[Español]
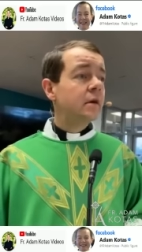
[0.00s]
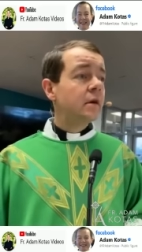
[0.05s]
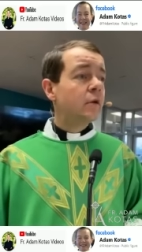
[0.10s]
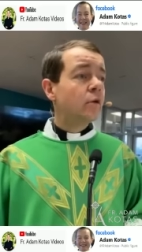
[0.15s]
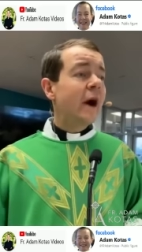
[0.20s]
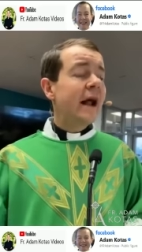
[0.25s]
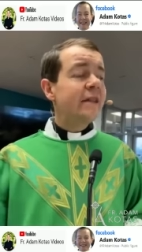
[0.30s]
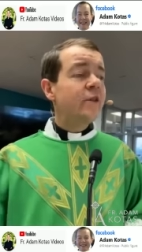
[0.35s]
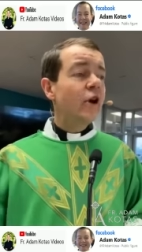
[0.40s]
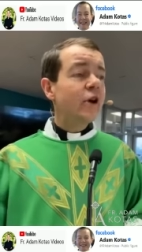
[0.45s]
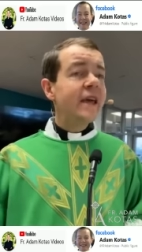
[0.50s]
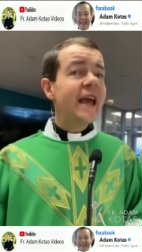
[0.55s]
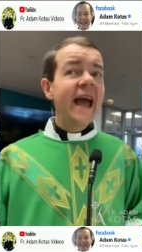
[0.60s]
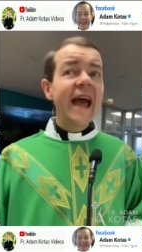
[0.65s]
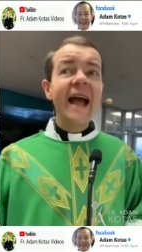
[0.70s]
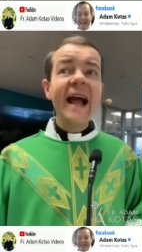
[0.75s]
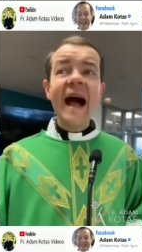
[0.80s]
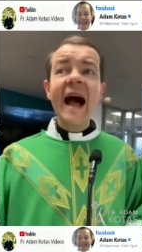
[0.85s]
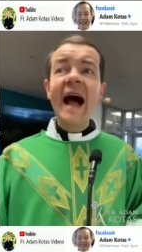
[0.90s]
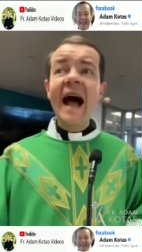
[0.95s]
Cuando
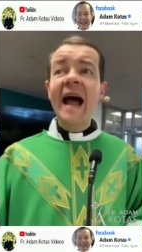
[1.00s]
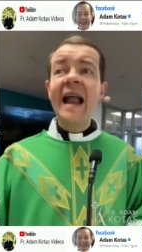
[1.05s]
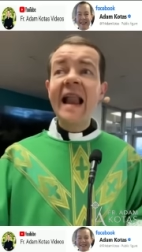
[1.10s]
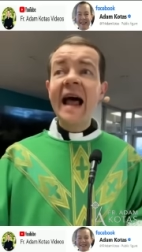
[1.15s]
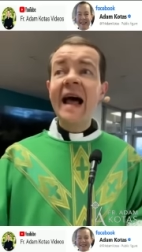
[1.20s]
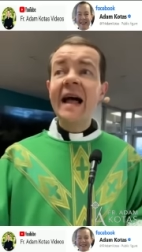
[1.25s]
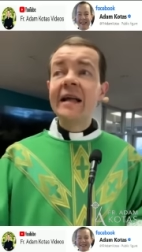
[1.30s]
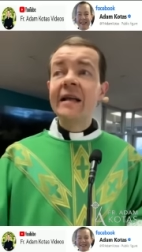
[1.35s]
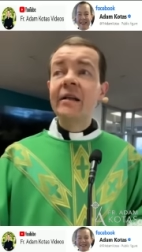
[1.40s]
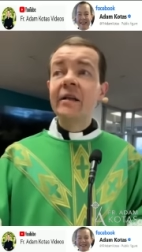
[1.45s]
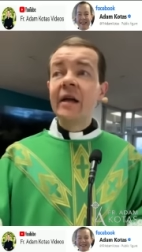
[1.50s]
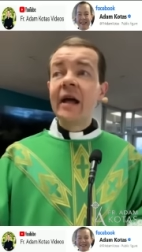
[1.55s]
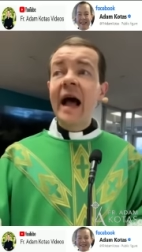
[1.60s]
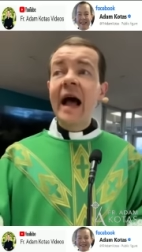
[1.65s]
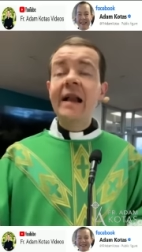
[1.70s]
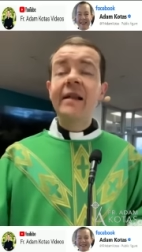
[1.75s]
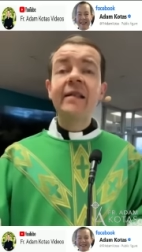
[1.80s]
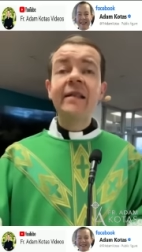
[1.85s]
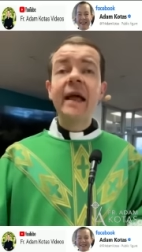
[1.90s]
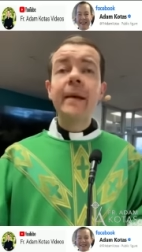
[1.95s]
llega
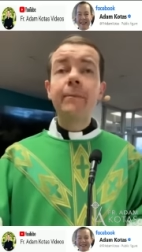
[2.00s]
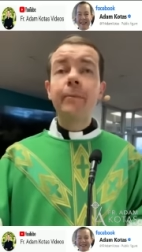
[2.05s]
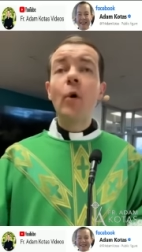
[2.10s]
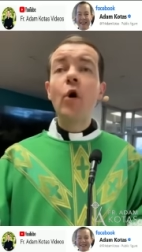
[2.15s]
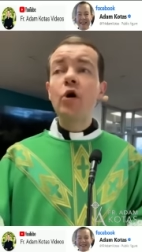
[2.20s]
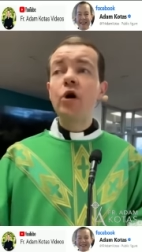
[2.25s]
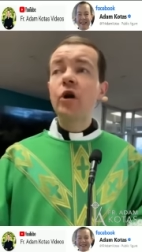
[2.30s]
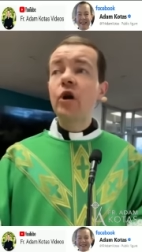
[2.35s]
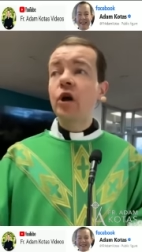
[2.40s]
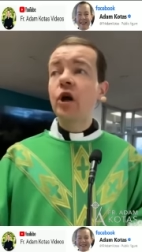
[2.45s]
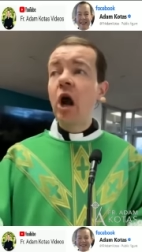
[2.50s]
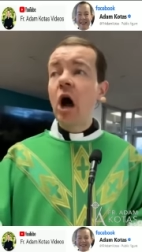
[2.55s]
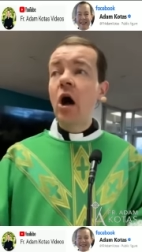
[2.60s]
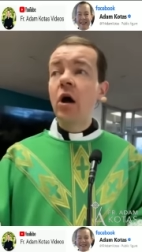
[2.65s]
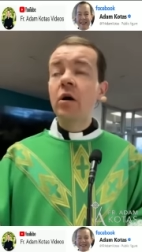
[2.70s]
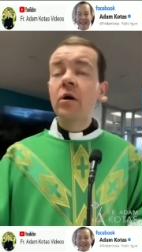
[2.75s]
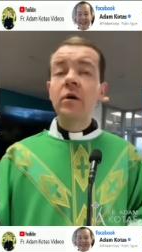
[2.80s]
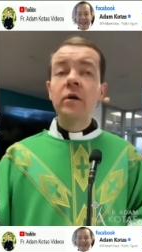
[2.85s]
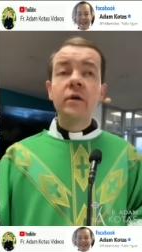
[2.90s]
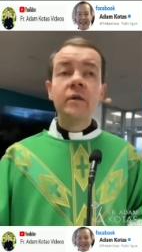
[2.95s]
al
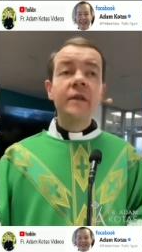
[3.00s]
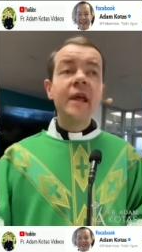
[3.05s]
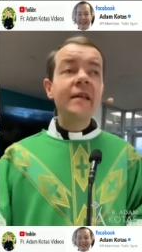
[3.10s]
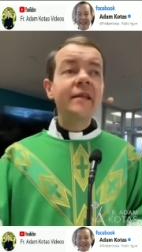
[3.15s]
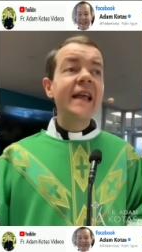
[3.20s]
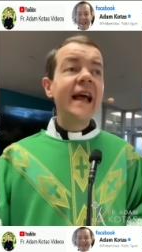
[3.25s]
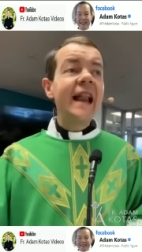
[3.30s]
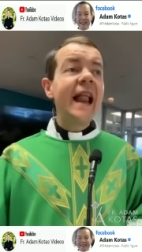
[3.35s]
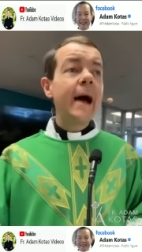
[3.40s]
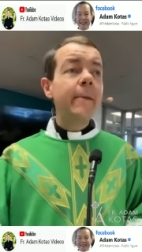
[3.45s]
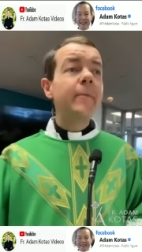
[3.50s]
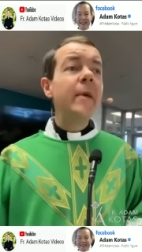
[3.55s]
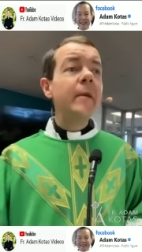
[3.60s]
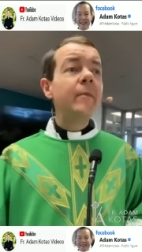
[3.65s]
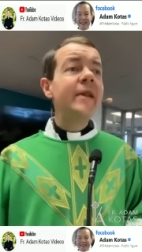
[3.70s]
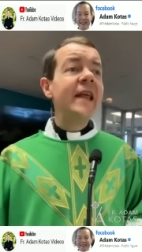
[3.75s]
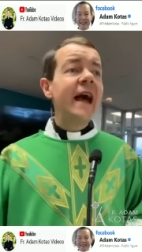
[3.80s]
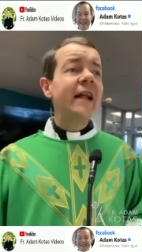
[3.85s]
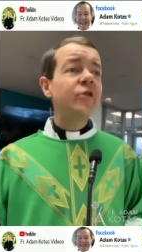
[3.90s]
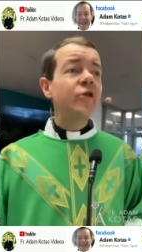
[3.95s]
sepulcro, dice la
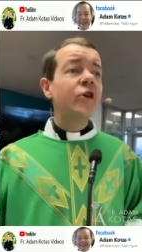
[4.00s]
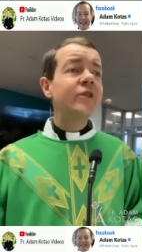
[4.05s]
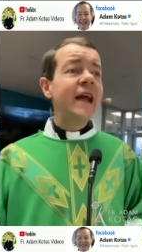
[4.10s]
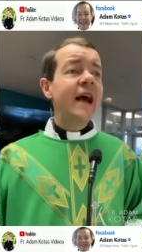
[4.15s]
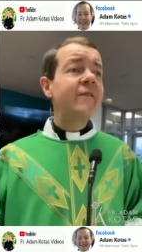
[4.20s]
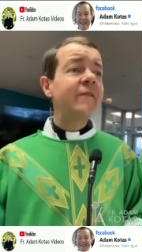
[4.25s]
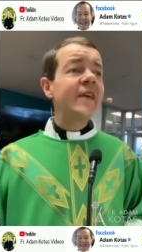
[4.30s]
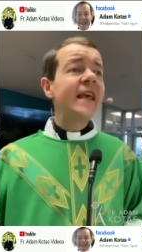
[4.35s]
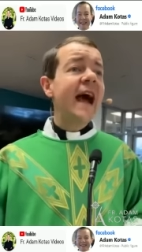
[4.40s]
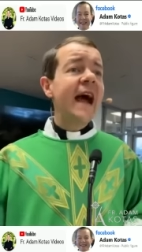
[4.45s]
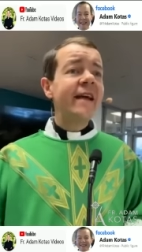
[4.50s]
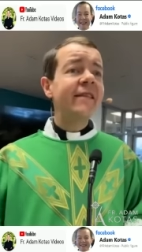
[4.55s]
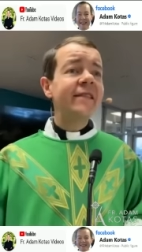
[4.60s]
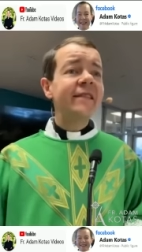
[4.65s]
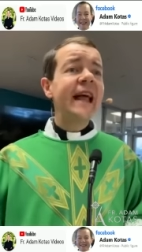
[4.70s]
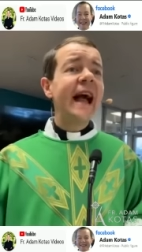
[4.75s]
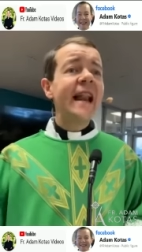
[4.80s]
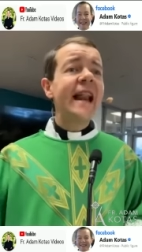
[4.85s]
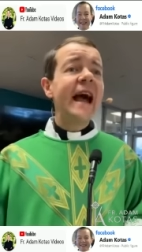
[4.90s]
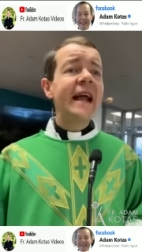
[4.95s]
Biblia, todavía
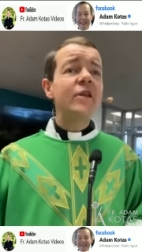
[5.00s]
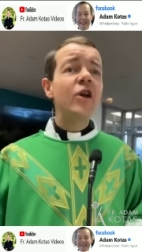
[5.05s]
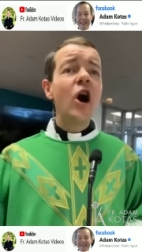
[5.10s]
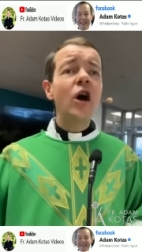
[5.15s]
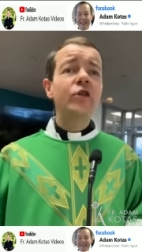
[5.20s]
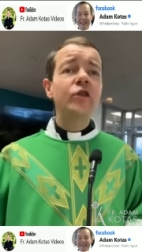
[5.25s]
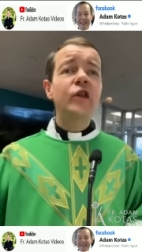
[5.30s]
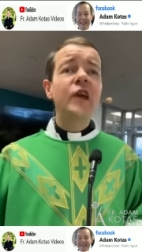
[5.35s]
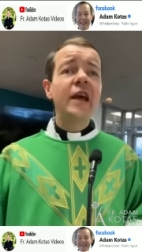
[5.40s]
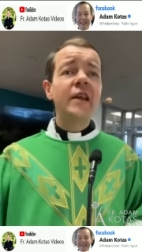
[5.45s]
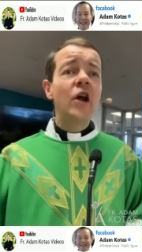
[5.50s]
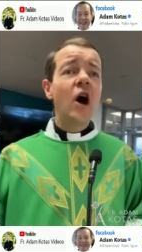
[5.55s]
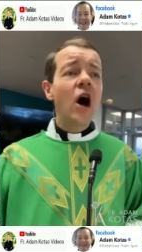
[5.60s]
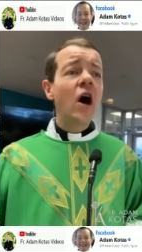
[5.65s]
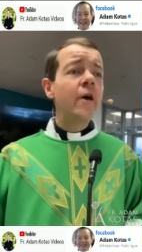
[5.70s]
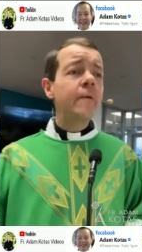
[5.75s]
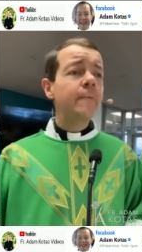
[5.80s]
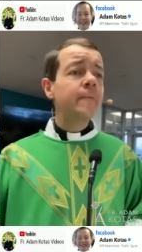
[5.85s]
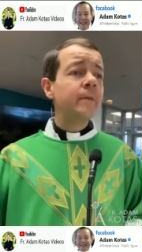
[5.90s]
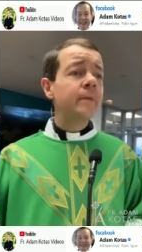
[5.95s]
está la noche,
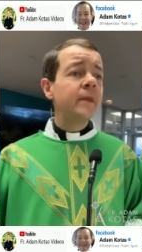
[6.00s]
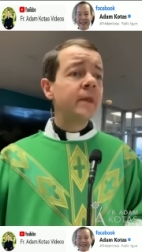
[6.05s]
¿no?